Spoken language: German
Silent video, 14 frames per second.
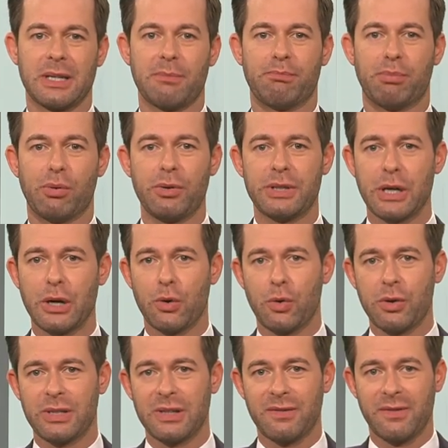Der Bund
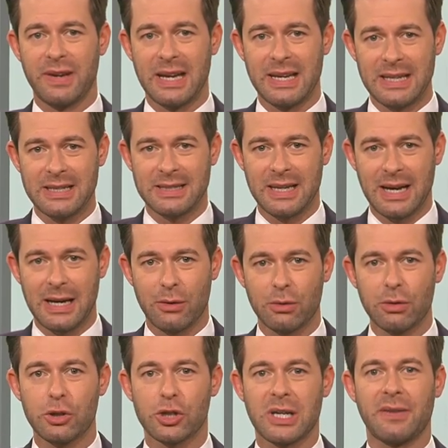erhöht den Wehretat
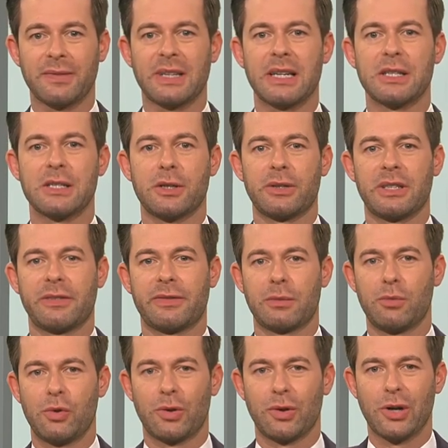und schafft ein
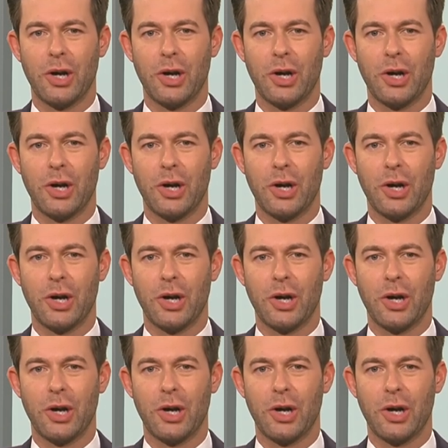Sondervermögen